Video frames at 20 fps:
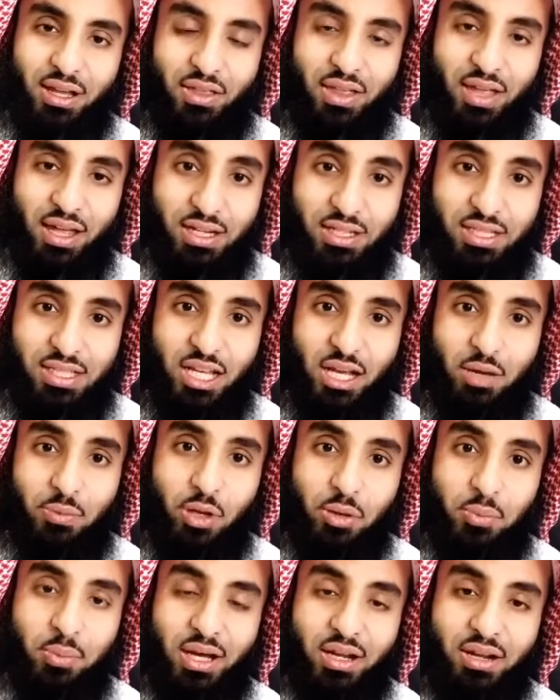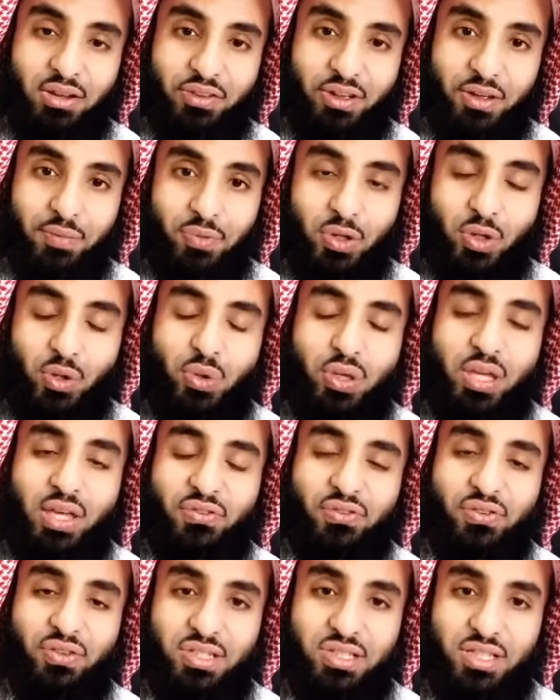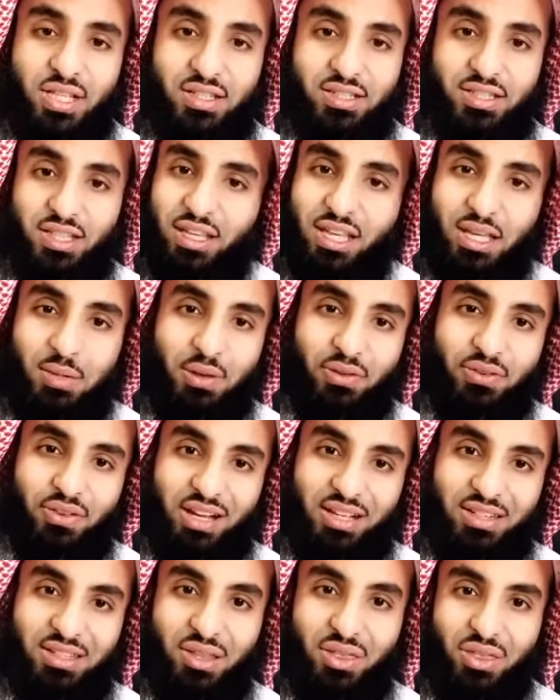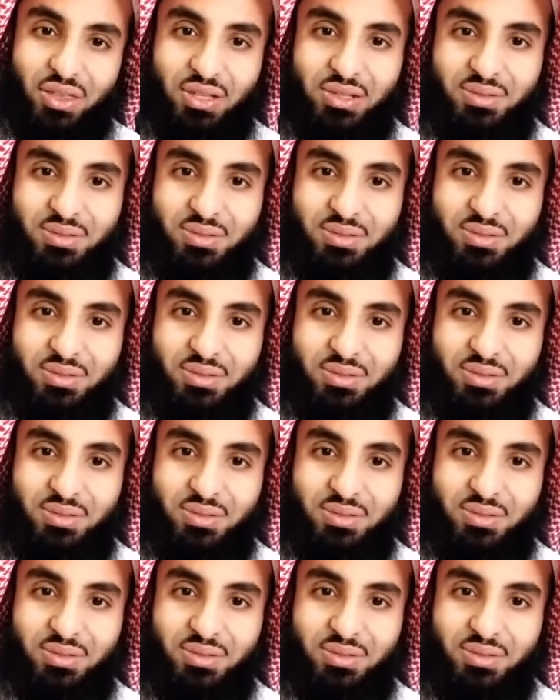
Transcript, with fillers: كذلك صيام يوم عرفة يكفر سنتين كما في الحديث